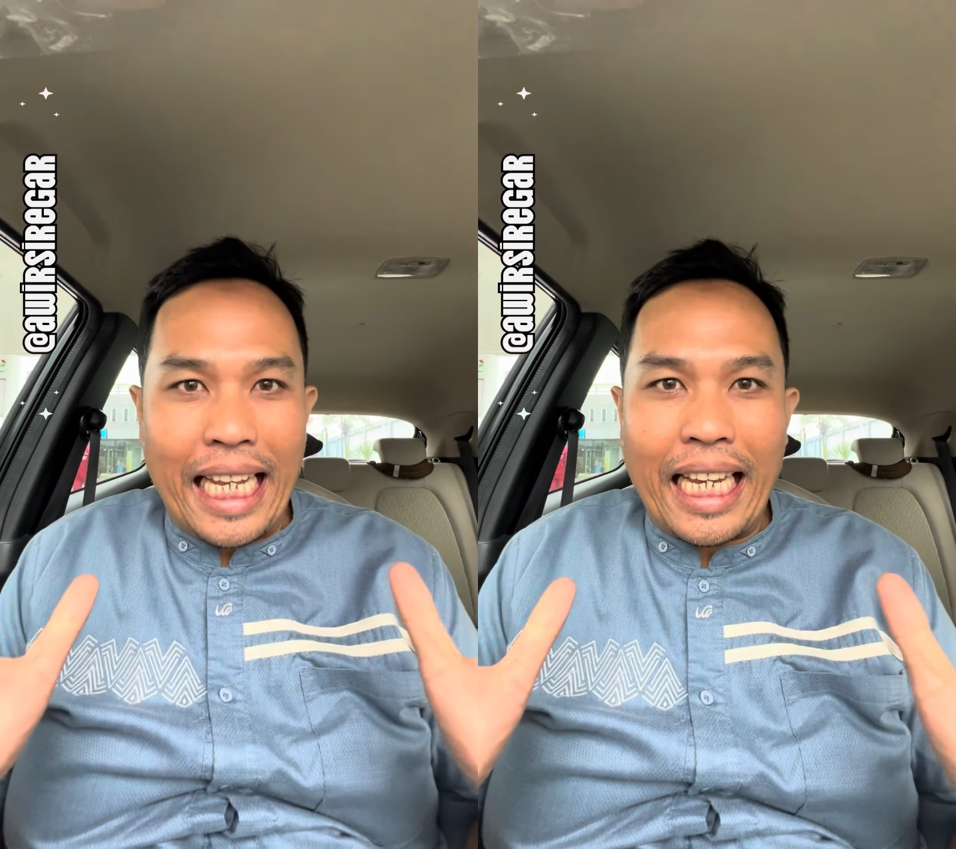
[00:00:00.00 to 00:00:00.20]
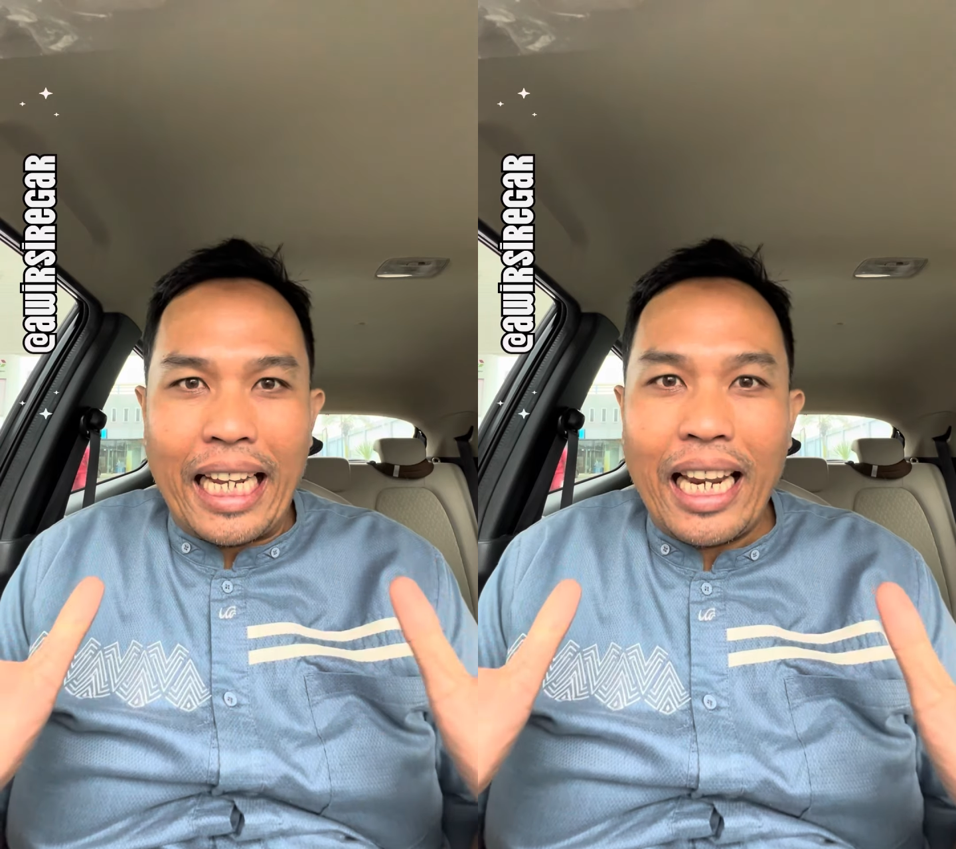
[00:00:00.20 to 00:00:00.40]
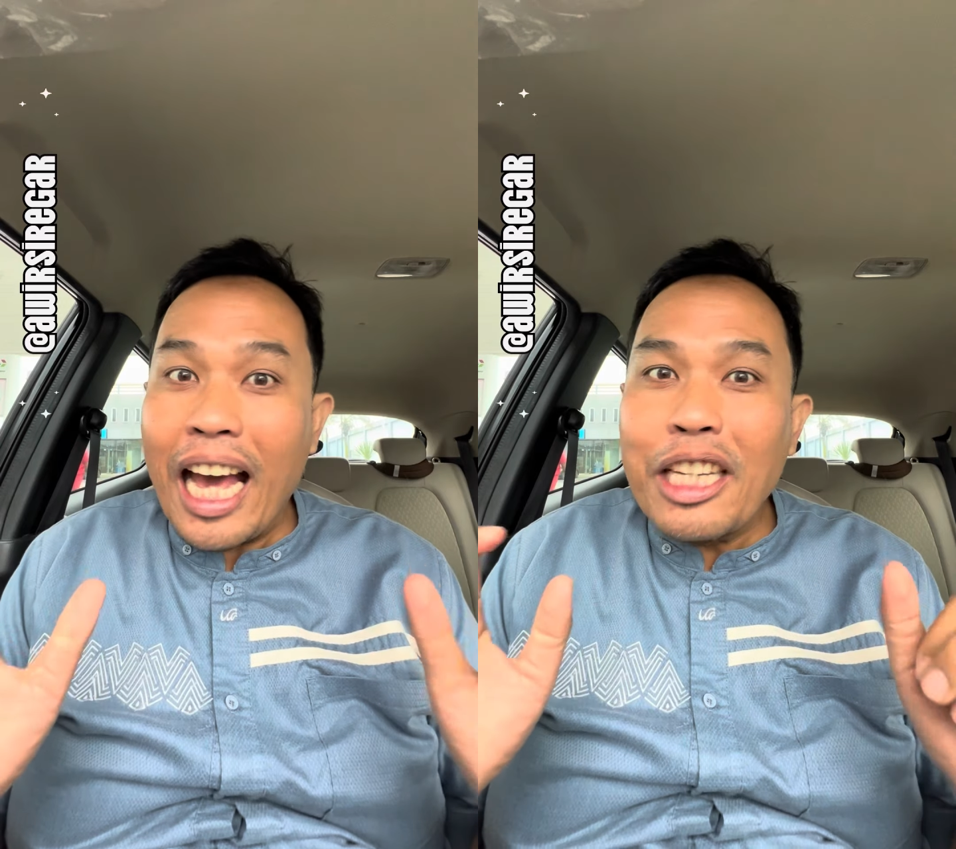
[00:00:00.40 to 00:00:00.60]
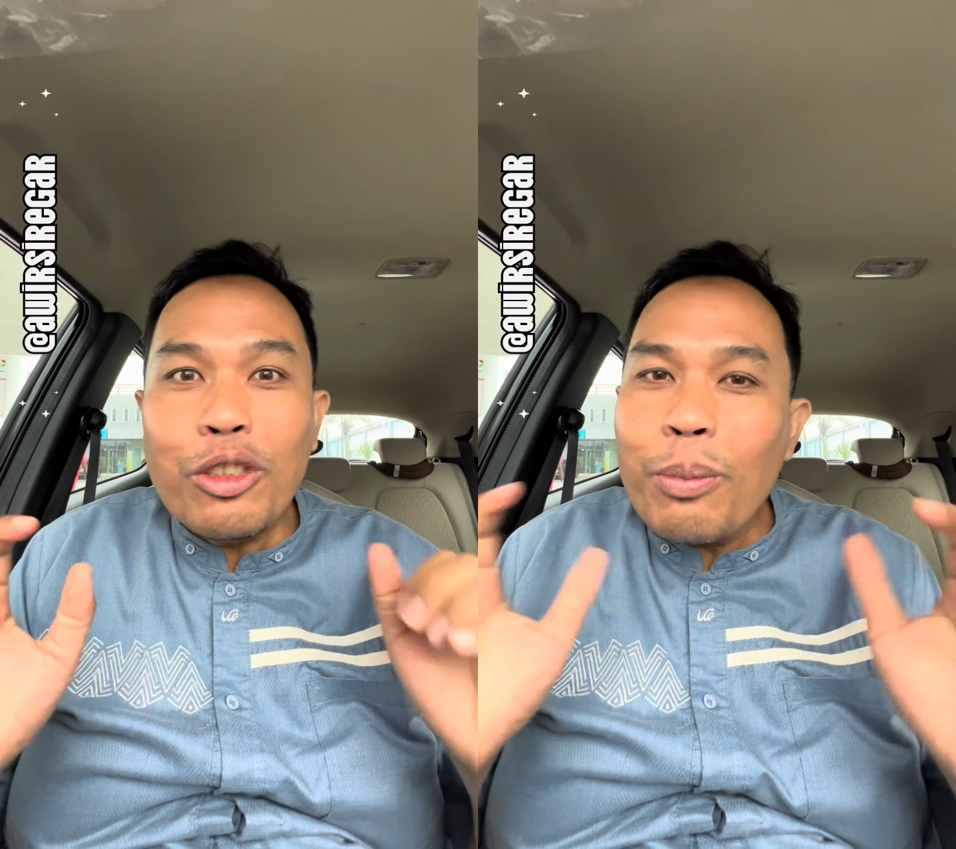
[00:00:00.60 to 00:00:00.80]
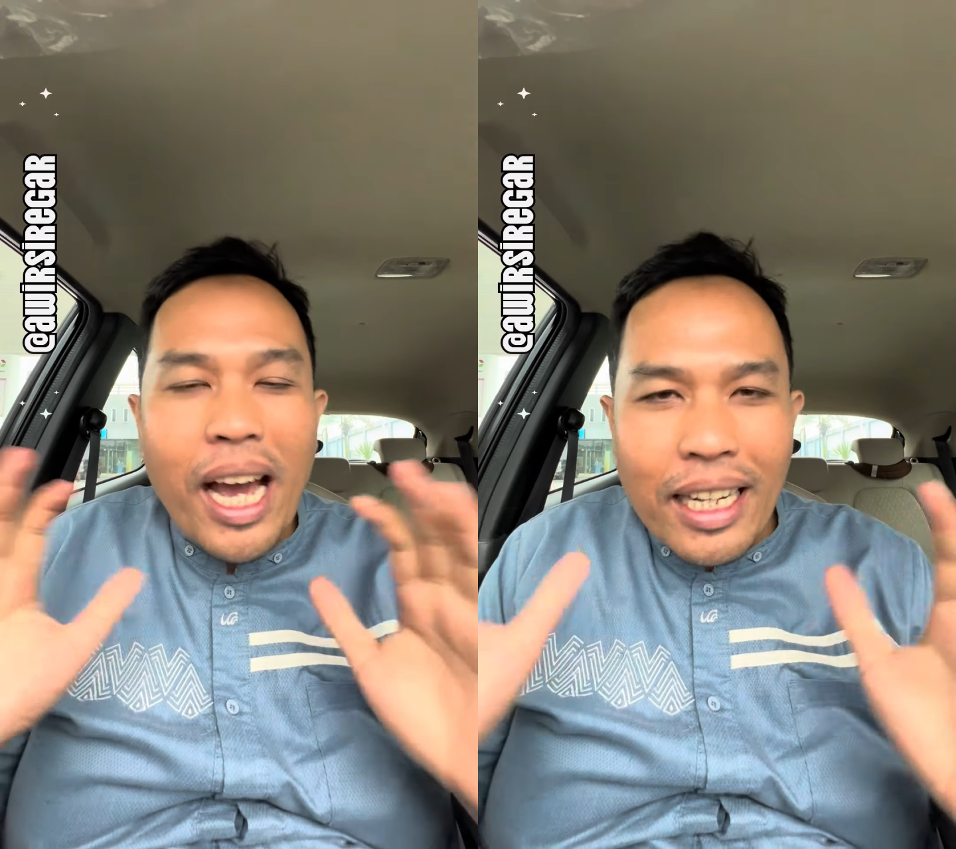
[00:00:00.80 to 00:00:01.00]
ya kan hari
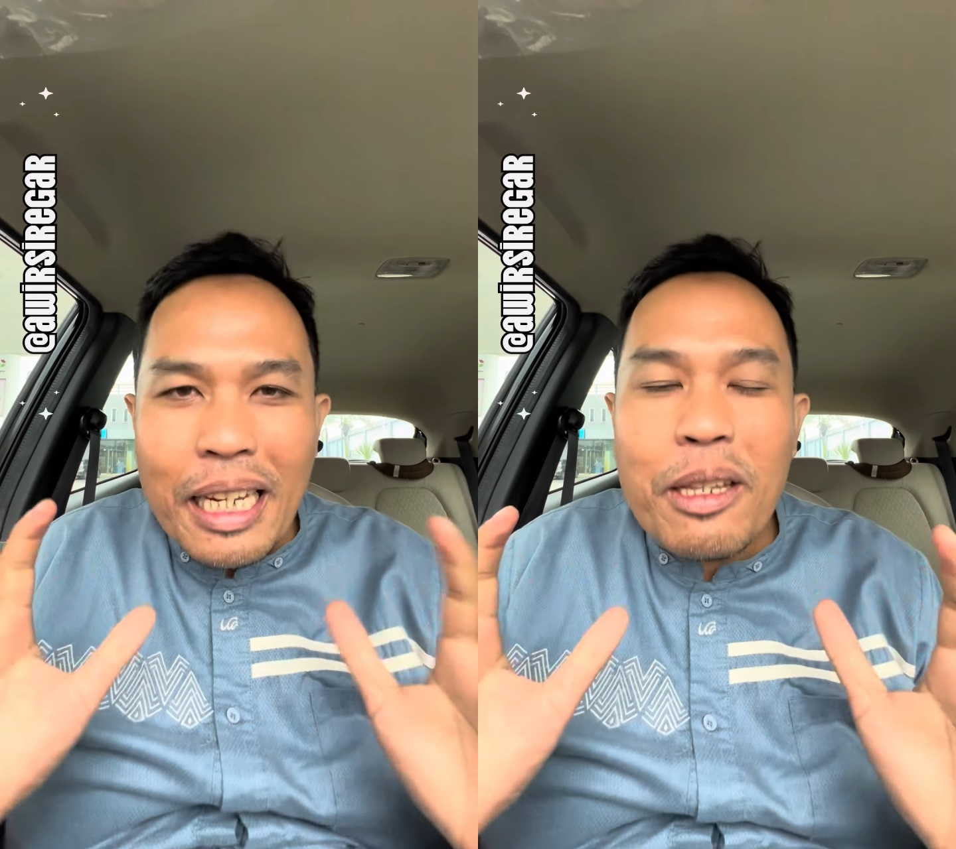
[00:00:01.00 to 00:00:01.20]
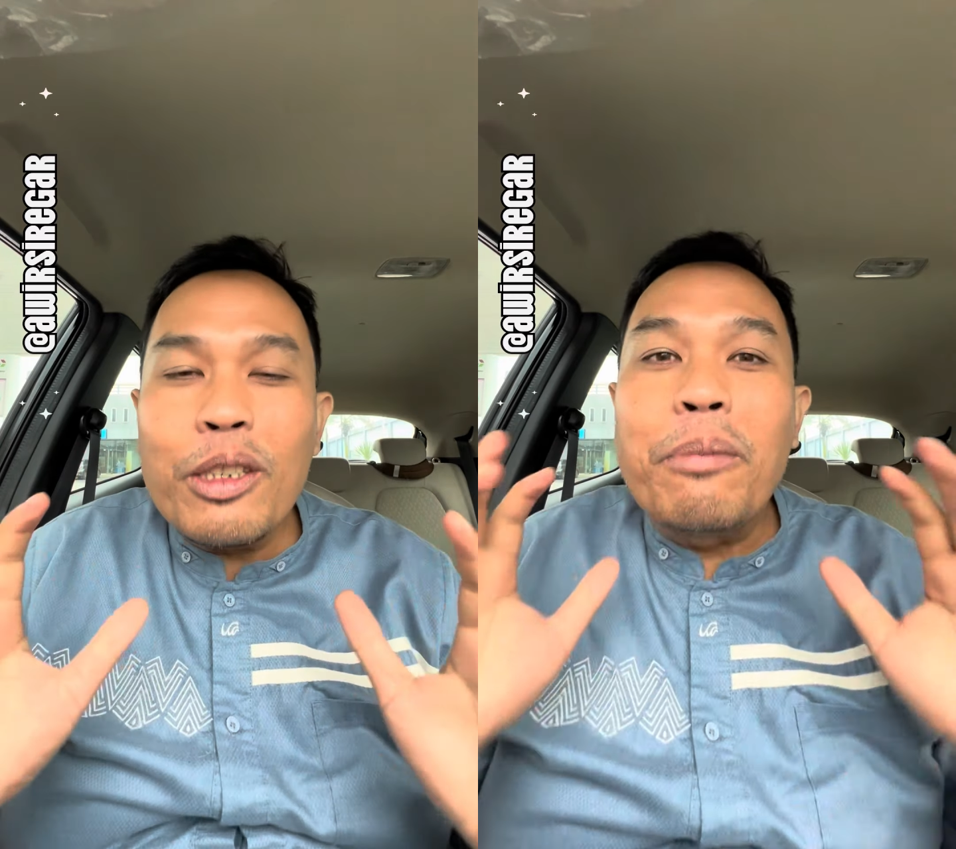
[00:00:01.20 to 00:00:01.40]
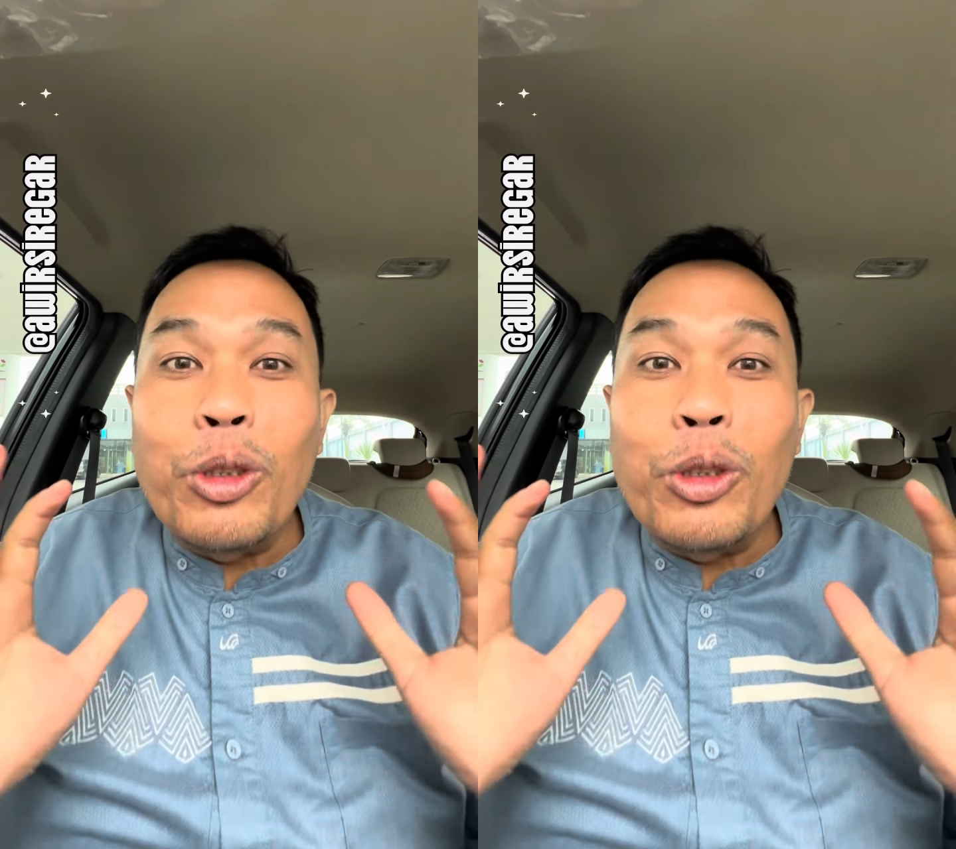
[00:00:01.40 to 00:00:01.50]
Jumat nih